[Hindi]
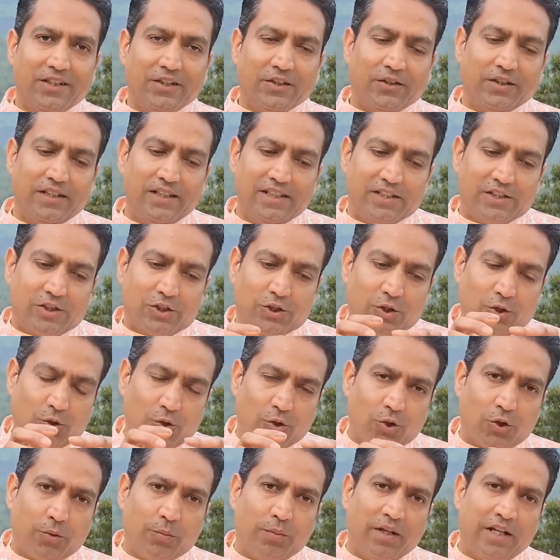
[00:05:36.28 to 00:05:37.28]
तो इस
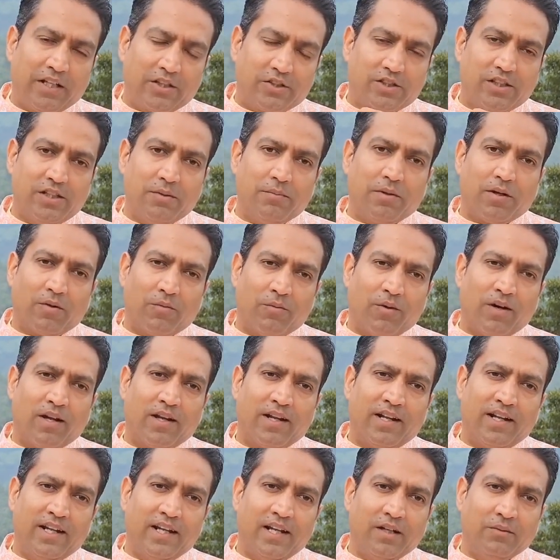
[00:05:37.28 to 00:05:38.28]
श्लोक में एक्चुअली
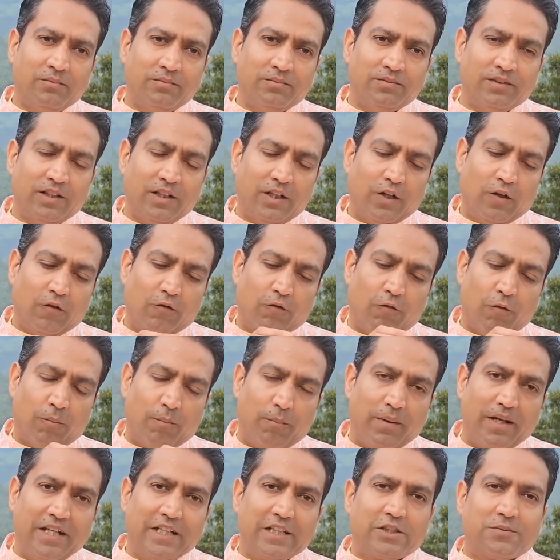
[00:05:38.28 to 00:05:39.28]
भगवान ने अब वो
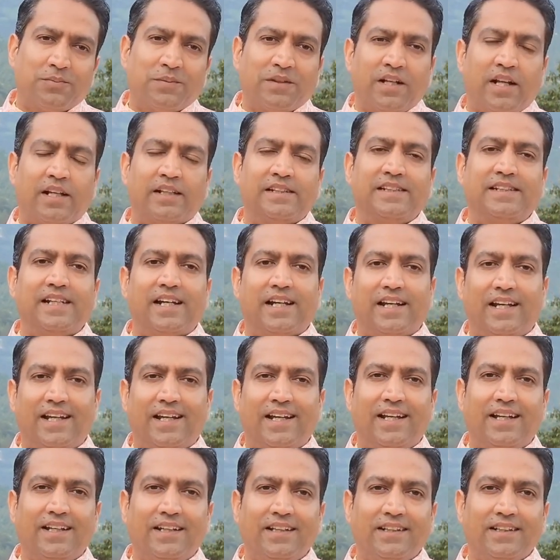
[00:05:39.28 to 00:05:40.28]
बेस बना दिया
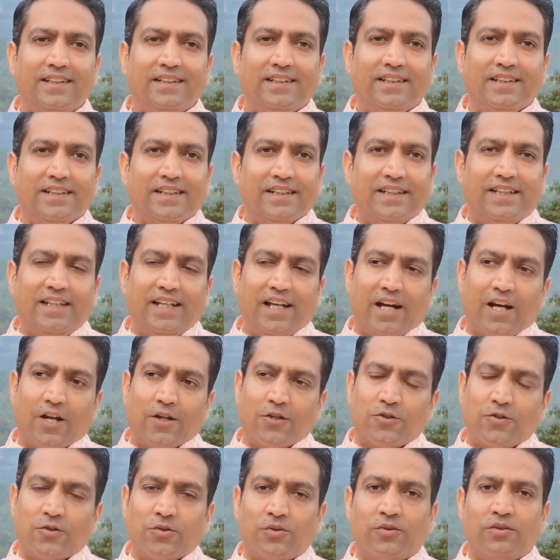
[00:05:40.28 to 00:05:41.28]
है कि
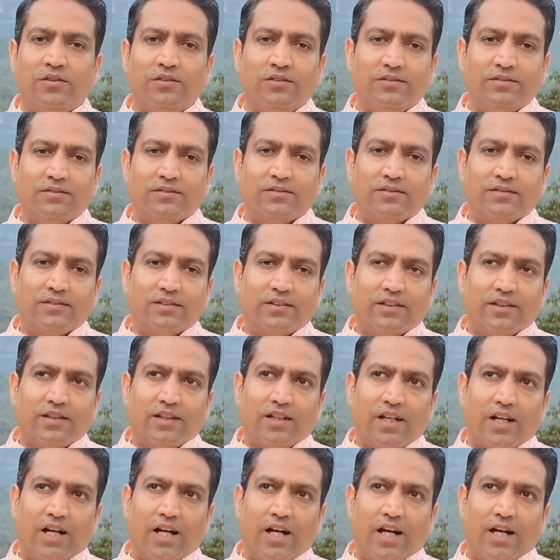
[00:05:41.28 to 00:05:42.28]
अर्जुन
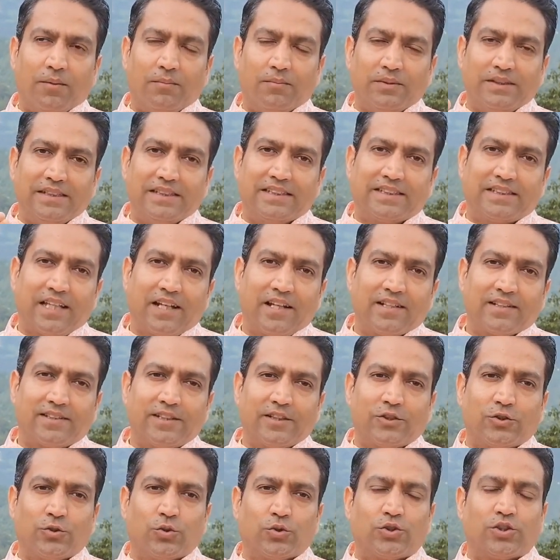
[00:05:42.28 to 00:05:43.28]
अब इस तरह
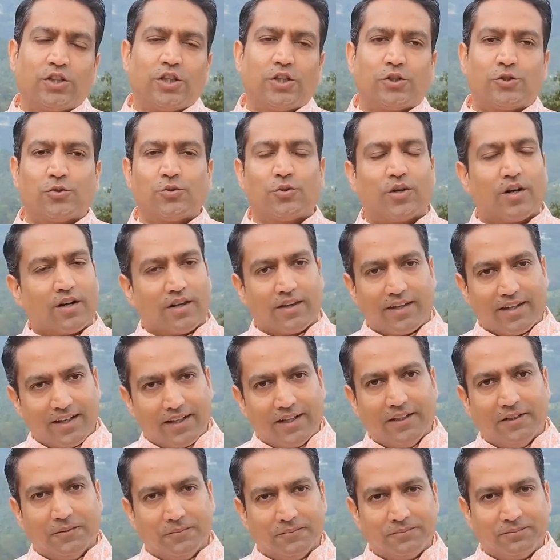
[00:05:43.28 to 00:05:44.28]
से सोचना शुरू कर देगा